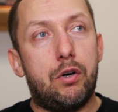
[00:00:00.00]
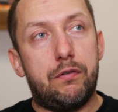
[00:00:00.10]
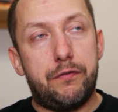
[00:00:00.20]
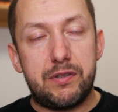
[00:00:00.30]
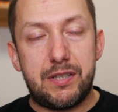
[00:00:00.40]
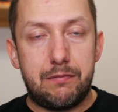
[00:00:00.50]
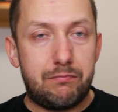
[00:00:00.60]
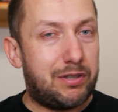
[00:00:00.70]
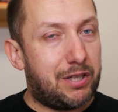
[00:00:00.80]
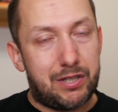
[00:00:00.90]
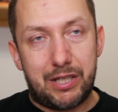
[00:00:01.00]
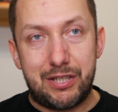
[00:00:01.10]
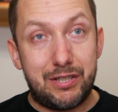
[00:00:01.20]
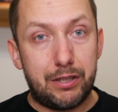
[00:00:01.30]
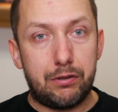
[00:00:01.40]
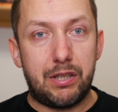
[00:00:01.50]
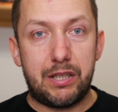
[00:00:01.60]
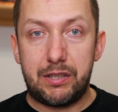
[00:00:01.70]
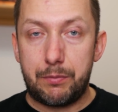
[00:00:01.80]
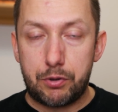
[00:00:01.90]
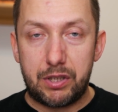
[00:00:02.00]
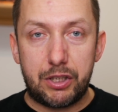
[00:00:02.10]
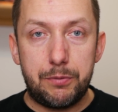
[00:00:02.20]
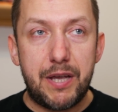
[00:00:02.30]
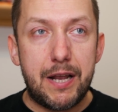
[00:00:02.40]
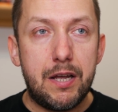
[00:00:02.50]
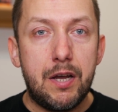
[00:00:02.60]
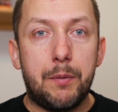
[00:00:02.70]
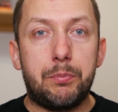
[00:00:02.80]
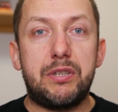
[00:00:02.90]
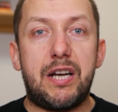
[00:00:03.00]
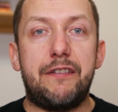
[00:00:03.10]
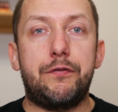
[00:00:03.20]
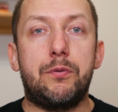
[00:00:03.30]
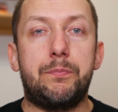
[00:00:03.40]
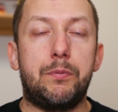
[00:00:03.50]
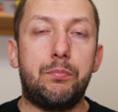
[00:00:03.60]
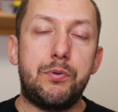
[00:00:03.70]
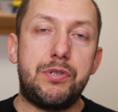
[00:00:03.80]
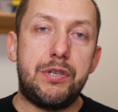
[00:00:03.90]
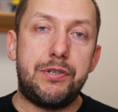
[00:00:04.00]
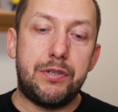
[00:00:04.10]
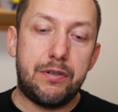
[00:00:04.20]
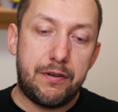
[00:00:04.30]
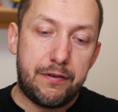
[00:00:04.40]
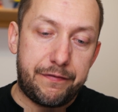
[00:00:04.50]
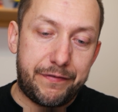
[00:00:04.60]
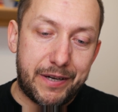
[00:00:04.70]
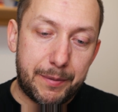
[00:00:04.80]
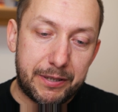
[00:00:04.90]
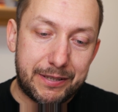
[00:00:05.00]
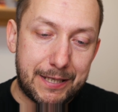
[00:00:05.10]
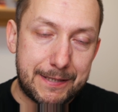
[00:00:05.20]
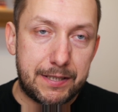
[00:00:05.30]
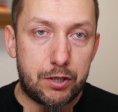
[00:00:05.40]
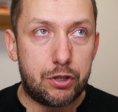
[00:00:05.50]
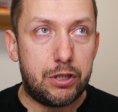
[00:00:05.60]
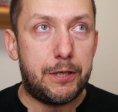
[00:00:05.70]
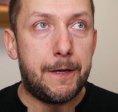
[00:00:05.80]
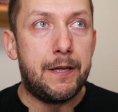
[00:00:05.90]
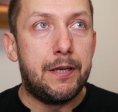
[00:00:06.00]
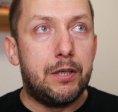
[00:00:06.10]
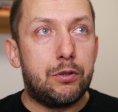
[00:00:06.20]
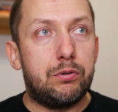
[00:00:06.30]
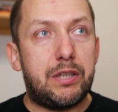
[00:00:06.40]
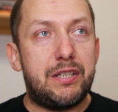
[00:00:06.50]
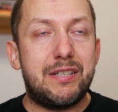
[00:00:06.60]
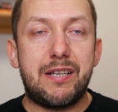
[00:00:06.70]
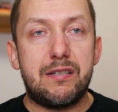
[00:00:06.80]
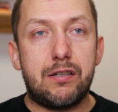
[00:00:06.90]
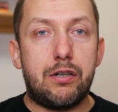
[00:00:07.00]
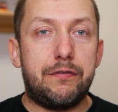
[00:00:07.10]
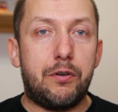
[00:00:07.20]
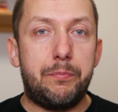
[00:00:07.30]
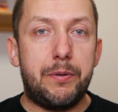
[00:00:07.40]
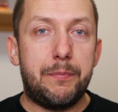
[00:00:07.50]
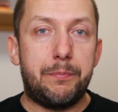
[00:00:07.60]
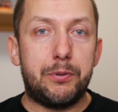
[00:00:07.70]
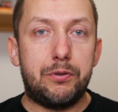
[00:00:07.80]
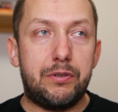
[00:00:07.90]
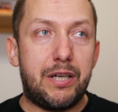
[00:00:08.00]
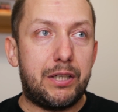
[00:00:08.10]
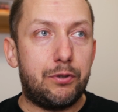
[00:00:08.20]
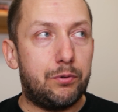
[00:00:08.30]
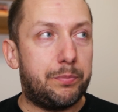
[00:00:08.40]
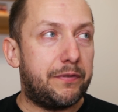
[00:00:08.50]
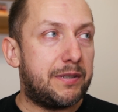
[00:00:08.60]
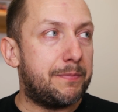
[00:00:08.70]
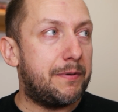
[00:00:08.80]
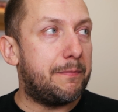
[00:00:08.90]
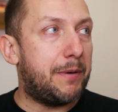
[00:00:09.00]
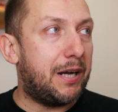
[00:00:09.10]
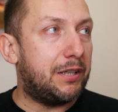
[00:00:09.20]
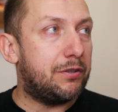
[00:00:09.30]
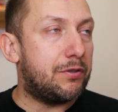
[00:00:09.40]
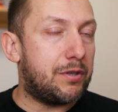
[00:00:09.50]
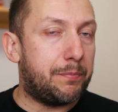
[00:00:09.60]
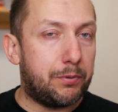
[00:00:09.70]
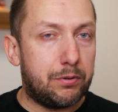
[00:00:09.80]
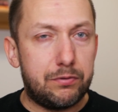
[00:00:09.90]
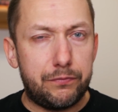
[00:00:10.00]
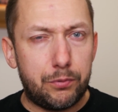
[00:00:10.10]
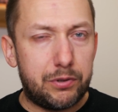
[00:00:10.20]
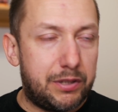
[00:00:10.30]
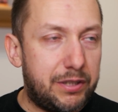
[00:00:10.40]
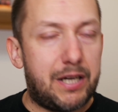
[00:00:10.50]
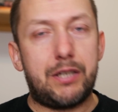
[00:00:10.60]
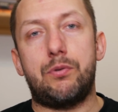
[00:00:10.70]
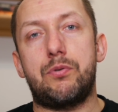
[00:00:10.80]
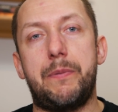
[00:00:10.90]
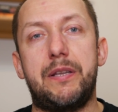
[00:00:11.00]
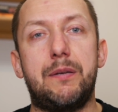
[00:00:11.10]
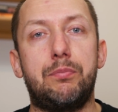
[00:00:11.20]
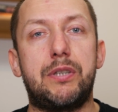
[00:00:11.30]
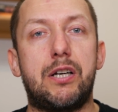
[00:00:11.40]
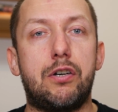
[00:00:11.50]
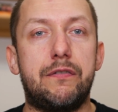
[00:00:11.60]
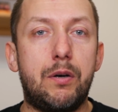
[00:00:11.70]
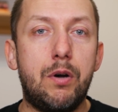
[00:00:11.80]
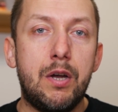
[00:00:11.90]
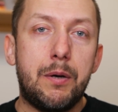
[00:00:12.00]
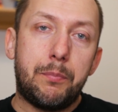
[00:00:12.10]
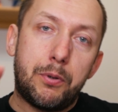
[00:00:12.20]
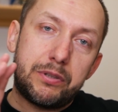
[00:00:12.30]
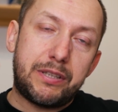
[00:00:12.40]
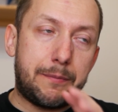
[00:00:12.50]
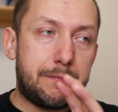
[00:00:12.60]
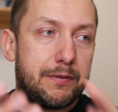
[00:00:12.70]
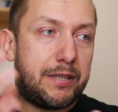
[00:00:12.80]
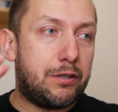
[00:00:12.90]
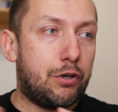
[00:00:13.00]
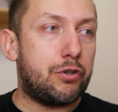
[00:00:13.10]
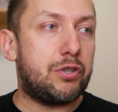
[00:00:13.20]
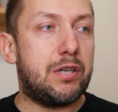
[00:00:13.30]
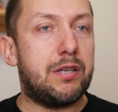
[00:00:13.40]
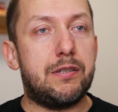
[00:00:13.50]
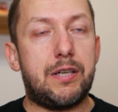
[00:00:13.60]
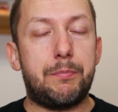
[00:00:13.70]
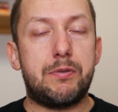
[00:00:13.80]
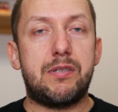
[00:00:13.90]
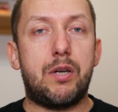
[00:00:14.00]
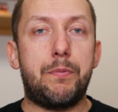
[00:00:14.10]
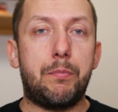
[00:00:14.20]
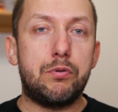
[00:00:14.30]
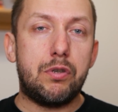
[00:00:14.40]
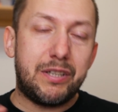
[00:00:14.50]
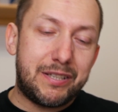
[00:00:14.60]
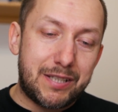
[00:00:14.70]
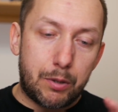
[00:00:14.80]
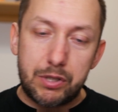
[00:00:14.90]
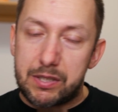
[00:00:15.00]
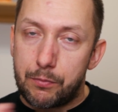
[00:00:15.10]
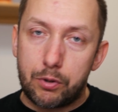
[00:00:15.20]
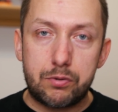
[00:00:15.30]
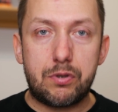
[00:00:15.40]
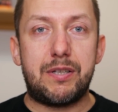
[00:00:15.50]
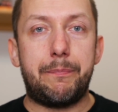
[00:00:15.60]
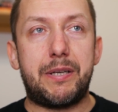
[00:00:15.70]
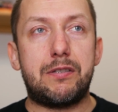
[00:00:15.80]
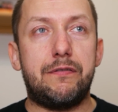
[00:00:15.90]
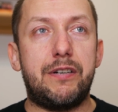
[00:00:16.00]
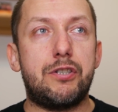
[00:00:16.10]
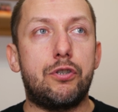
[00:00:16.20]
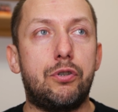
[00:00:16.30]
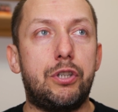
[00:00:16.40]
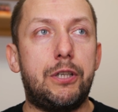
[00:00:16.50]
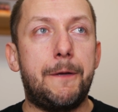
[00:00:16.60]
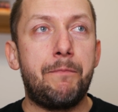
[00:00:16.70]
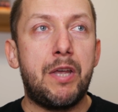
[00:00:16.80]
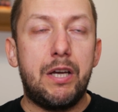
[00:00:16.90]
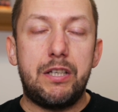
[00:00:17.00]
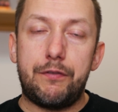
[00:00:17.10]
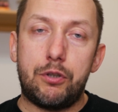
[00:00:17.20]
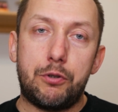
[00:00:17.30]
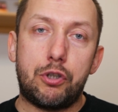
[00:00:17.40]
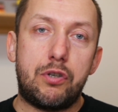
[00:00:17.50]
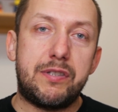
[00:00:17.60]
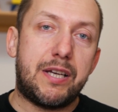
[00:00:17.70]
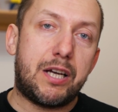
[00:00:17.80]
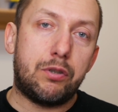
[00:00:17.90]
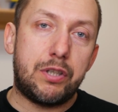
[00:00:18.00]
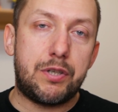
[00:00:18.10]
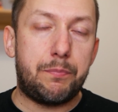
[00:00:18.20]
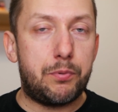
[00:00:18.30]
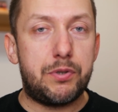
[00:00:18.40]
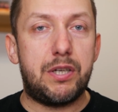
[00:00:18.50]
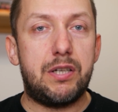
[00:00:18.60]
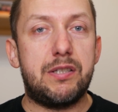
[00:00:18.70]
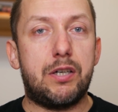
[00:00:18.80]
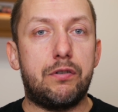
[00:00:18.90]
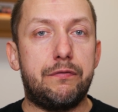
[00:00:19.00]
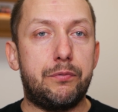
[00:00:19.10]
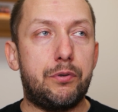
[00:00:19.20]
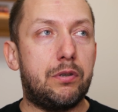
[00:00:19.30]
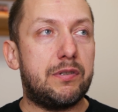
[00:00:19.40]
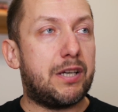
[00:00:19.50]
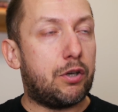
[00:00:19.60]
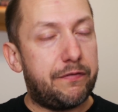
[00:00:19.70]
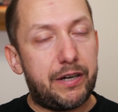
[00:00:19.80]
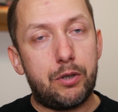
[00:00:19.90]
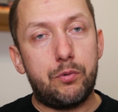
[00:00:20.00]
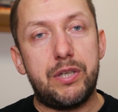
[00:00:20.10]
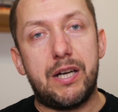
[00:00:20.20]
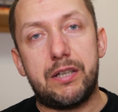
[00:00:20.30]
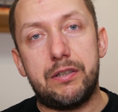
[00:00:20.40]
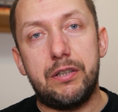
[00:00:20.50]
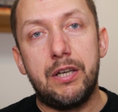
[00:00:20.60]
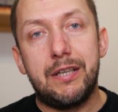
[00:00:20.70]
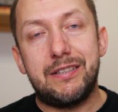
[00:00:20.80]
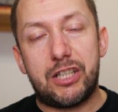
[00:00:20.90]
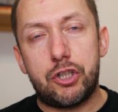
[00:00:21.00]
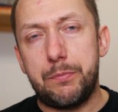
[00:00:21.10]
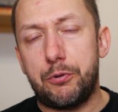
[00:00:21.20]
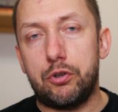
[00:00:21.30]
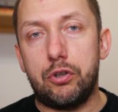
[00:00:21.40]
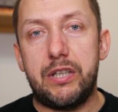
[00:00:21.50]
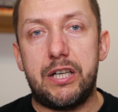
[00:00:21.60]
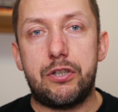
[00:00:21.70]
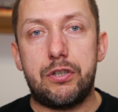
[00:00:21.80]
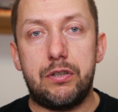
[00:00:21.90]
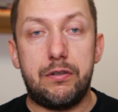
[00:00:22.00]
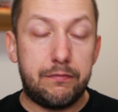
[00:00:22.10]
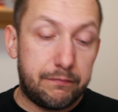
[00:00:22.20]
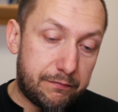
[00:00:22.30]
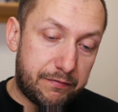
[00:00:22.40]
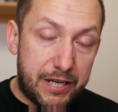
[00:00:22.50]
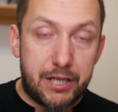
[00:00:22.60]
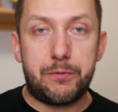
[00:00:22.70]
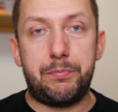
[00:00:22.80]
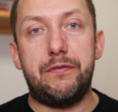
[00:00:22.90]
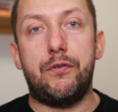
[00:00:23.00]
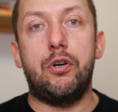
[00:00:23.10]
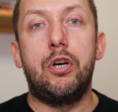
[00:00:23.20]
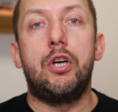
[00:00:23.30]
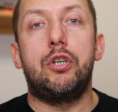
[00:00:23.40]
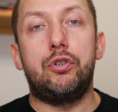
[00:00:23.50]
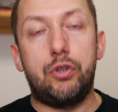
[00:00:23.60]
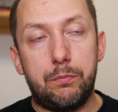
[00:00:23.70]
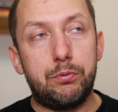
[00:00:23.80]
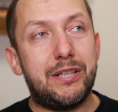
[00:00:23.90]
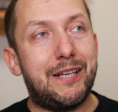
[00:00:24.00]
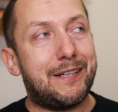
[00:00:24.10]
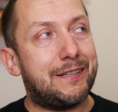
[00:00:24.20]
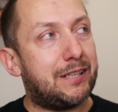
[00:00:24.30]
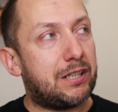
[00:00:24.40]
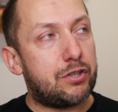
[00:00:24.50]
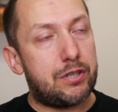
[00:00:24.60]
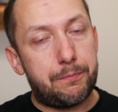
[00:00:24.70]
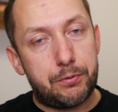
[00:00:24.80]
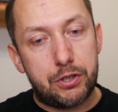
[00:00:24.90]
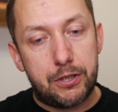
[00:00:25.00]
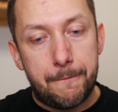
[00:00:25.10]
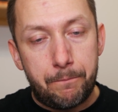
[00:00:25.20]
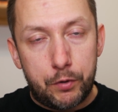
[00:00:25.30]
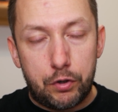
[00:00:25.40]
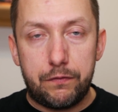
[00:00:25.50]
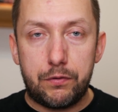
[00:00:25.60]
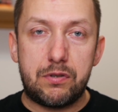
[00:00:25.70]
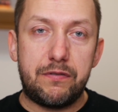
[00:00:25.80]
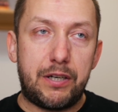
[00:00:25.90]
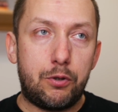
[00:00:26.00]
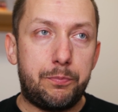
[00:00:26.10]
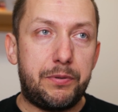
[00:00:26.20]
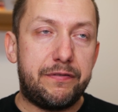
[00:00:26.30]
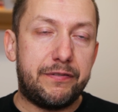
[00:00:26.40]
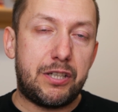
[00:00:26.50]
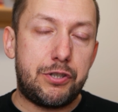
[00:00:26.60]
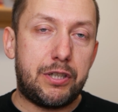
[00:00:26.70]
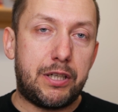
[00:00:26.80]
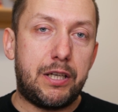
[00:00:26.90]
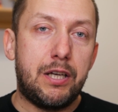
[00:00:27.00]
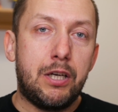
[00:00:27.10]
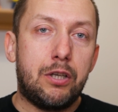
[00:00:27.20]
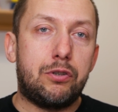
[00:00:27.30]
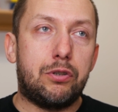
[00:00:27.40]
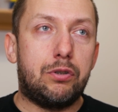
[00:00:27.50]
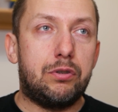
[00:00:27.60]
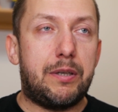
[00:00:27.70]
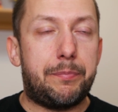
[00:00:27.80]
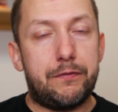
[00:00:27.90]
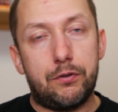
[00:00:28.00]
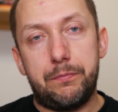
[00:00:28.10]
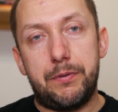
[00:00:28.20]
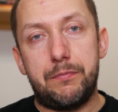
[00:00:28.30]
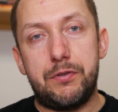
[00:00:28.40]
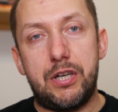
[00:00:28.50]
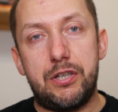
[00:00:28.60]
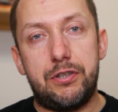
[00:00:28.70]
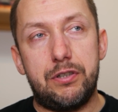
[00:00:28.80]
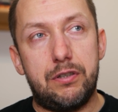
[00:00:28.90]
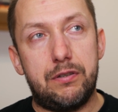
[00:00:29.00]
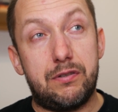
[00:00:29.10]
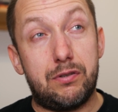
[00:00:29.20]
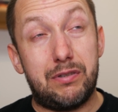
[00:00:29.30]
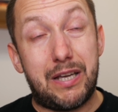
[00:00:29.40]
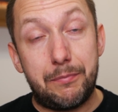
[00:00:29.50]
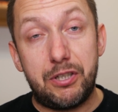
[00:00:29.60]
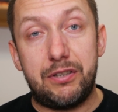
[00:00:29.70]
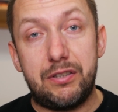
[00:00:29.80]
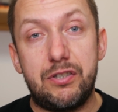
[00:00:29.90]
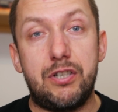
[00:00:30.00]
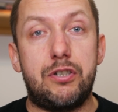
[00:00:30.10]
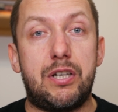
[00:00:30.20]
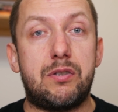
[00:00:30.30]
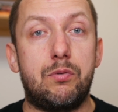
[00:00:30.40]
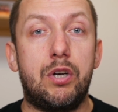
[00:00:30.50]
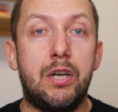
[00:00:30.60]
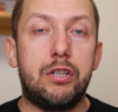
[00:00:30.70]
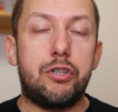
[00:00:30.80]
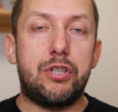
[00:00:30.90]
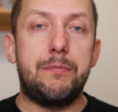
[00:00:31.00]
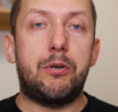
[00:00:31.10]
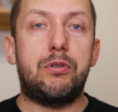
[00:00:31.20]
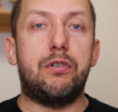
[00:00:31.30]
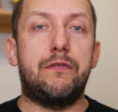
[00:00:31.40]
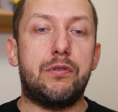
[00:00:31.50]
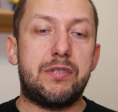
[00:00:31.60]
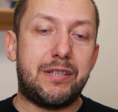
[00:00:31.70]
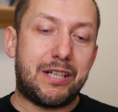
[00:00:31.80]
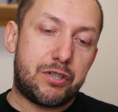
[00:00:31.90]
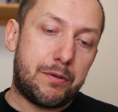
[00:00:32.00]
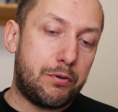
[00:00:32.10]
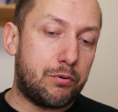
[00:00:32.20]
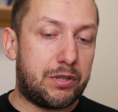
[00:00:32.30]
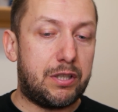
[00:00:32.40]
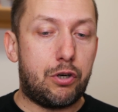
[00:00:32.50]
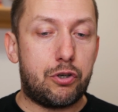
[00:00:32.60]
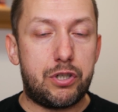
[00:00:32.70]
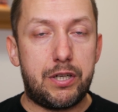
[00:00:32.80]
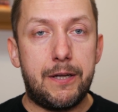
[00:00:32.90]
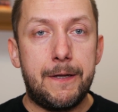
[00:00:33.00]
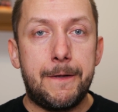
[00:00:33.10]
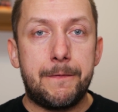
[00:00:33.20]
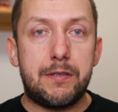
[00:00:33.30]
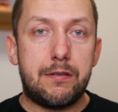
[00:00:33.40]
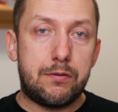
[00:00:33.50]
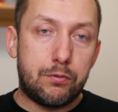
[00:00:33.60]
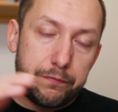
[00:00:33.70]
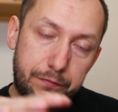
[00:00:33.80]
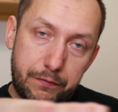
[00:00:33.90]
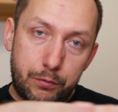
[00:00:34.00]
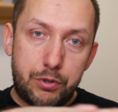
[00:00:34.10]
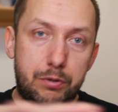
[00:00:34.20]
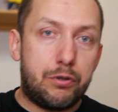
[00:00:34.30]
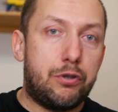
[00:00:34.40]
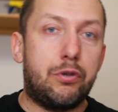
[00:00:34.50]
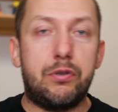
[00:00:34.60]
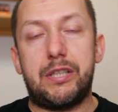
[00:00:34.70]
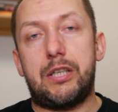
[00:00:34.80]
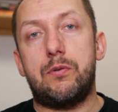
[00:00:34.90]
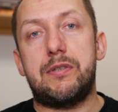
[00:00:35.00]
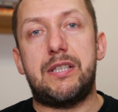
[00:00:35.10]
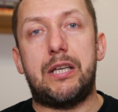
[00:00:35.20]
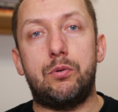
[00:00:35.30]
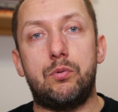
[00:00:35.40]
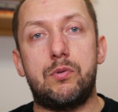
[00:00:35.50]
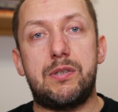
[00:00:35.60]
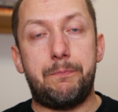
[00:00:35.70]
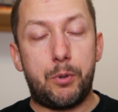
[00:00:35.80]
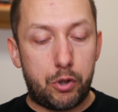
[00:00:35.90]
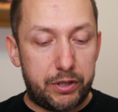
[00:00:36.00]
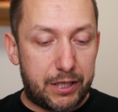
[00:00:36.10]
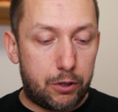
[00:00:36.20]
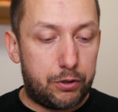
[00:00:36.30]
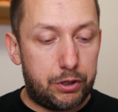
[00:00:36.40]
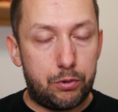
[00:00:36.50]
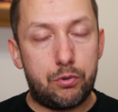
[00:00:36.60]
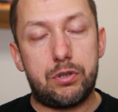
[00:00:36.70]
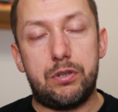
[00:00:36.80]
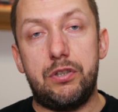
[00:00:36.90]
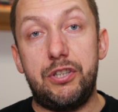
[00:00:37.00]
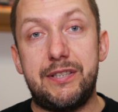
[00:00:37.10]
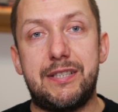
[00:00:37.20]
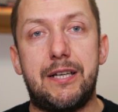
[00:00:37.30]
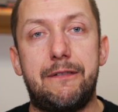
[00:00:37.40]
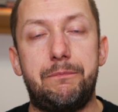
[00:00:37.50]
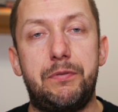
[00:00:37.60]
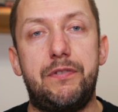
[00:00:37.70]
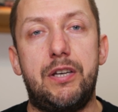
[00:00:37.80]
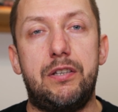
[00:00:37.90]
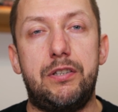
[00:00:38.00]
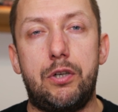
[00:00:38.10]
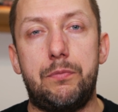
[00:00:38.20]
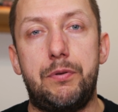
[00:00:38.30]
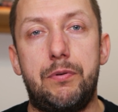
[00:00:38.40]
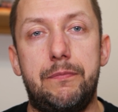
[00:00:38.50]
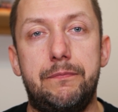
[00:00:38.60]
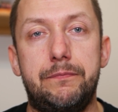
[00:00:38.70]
owoce, czy też jakieś inne dodatki, na przykład chmiel, potrafią pobudzić fermentację, czyli Tutaj nie zaryzykowałbym po dodaniu powiedzmy malin, że po dwóch dniach już będę butelkował, bo tam te drożdże jakby zostały pobudzone i cały czas mogą coś tam pracować, no i nie wiadomo do końca jak one się później zachowują, zachowają, jak y, tak szybko dodasz, y, wlejesz piwo do butelek, także przy owocowaniu piw na cichej to na pewno bym gdzieś y, co najmniej tydzień czasu trzymał te owoce, tak żeby już te drożdże znów wróciły do takiego stanu spokojnego i już nic tam w piwie nie robiły.